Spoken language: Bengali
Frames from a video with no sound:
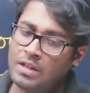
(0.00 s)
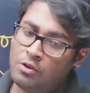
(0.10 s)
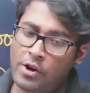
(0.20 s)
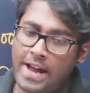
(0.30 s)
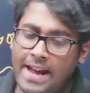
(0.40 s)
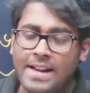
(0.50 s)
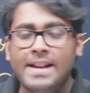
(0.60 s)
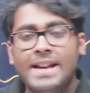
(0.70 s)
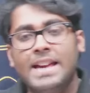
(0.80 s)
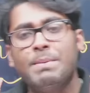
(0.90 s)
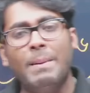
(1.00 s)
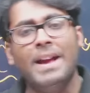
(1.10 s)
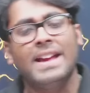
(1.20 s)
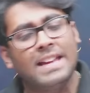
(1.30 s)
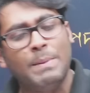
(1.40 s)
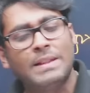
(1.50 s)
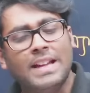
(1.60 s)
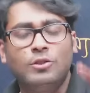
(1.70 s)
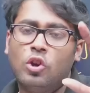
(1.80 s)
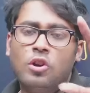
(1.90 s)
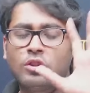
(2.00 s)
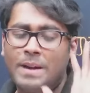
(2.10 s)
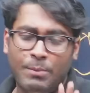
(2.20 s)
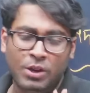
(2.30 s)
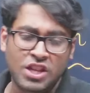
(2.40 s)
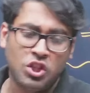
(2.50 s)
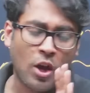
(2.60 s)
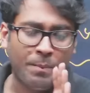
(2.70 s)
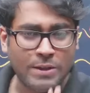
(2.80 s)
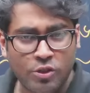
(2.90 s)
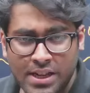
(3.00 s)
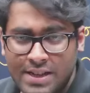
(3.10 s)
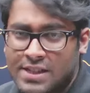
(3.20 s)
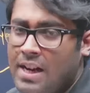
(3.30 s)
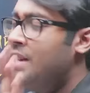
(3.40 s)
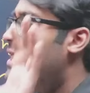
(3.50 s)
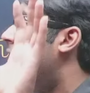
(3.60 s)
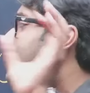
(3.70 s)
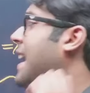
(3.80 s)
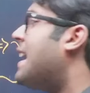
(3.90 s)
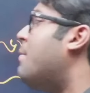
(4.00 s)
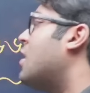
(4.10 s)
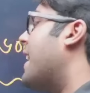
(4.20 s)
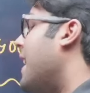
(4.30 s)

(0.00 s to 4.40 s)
ওকে কিভাবে কি বৃত্তান্ত তোমাকে বলে দিচ্ছি সবকিছু ডিটেলসটা তার আগে বলে রাখি